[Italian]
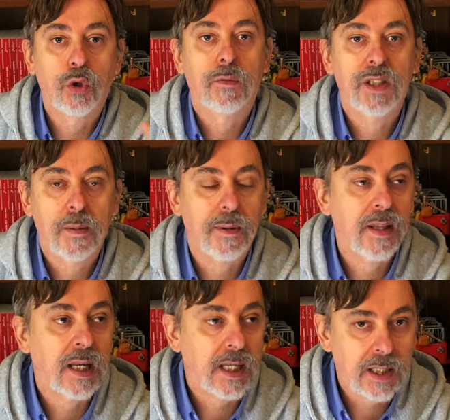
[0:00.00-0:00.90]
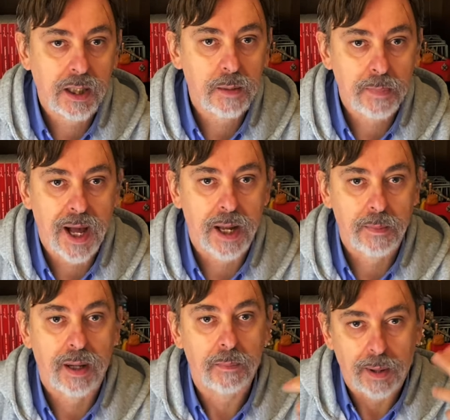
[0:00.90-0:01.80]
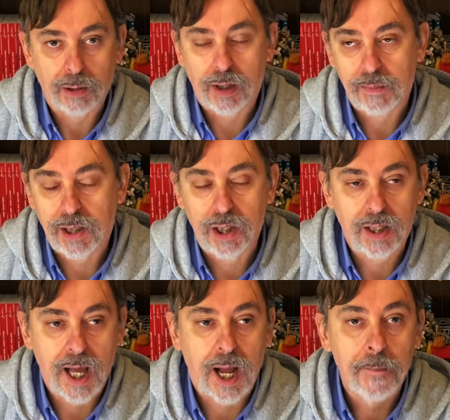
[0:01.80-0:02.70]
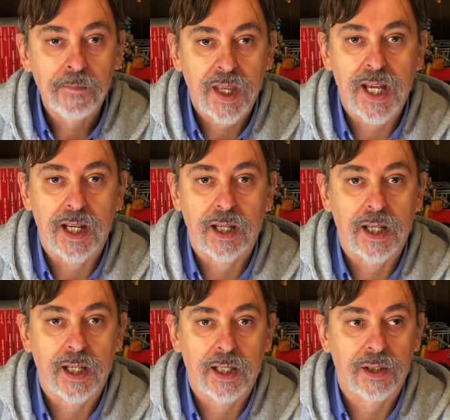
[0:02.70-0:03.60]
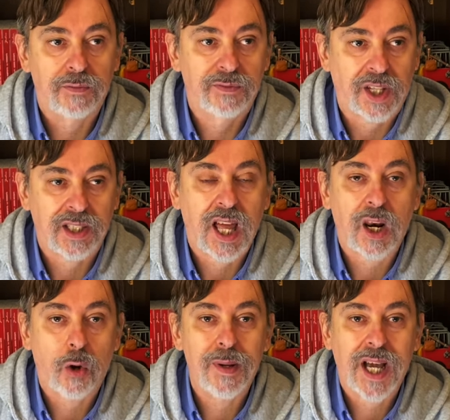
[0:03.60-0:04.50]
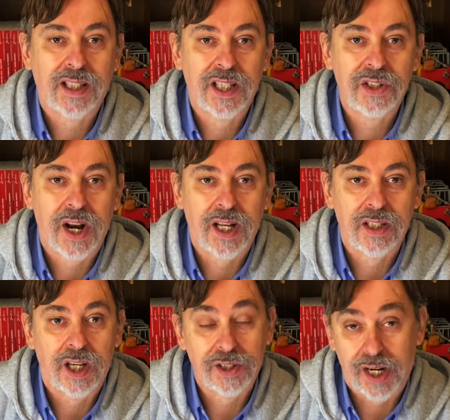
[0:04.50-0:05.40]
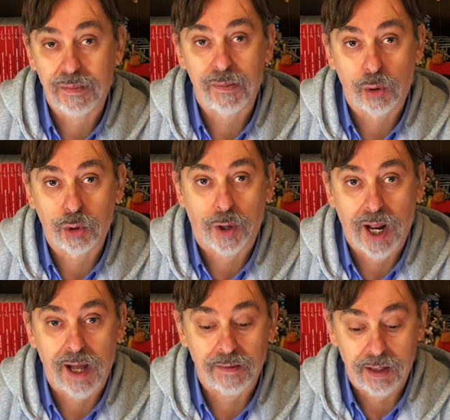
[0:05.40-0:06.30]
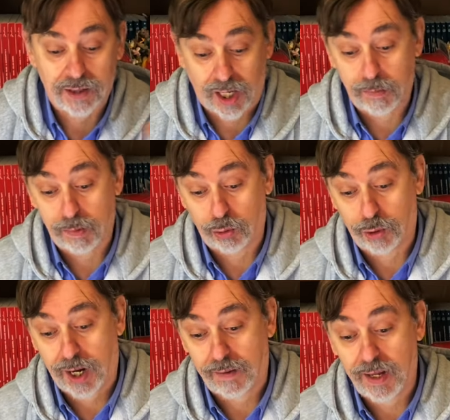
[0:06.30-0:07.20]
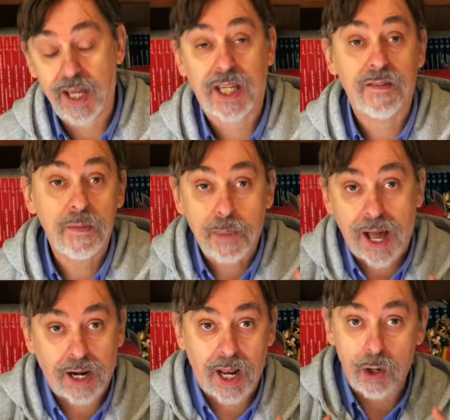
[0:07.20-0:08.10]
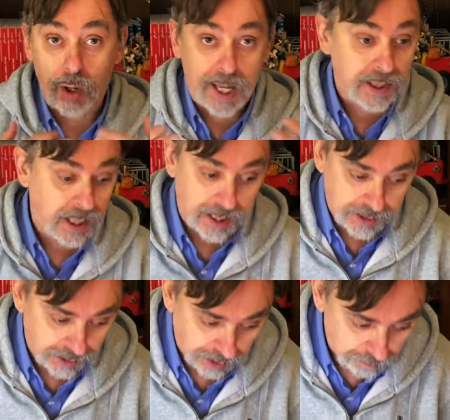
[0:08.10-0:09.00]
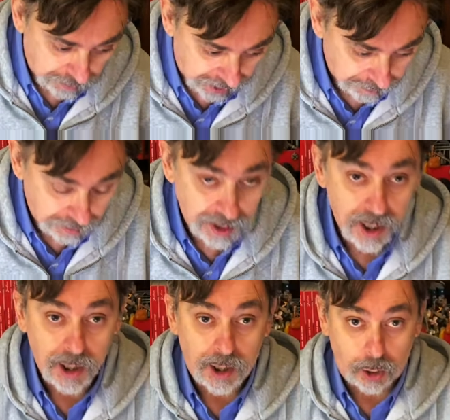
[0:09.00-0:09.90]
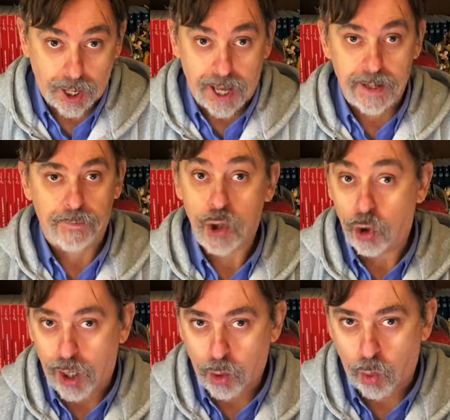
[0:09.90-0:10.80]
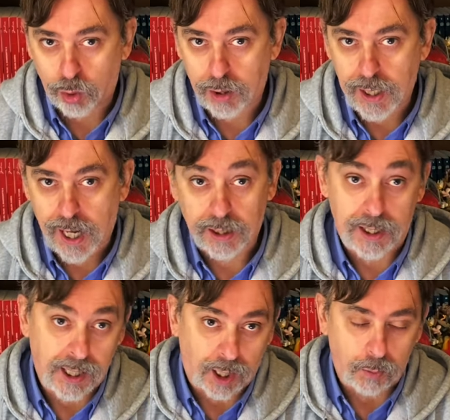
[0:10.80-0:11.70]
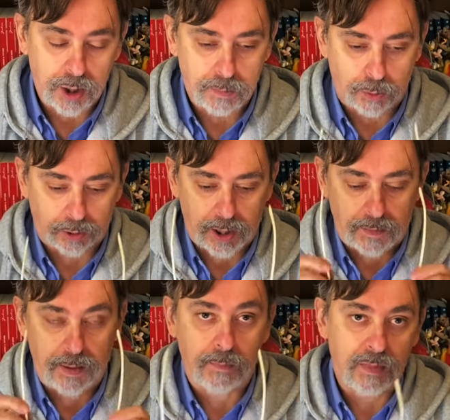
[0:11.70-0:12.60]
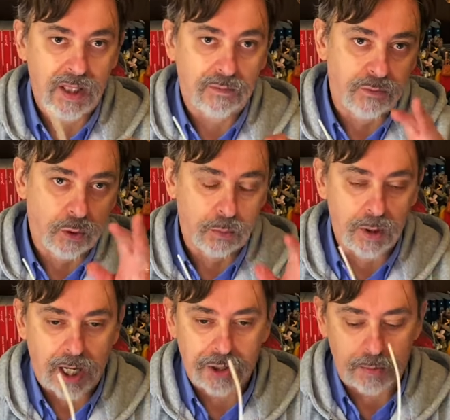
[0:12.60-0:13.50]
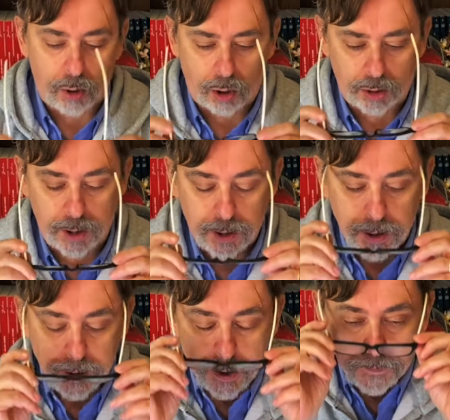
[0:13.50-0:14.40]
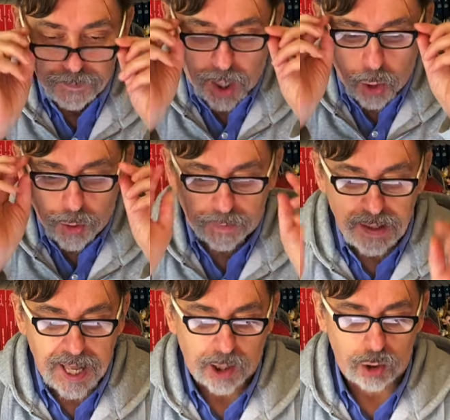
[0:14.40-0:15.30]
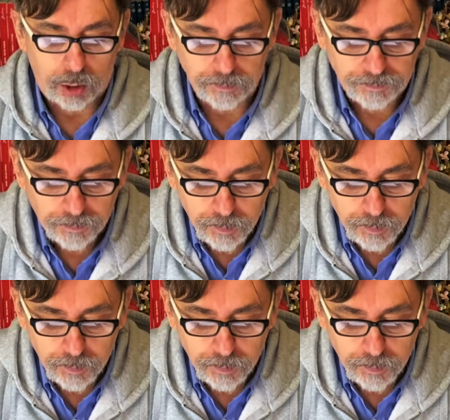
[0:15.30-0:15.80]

dovesse prendere la Gazzetta di Parma, parlo della mia città, e eh, trattarla come carta straccia sarebbe molto grave, sarebbe molto grave. E chi vi parla non legge la Gazzetta di Parma, ok? Io non leggo quotidiani, neanche quelli sportivi, mi informo in altri modi. Ora vi leggo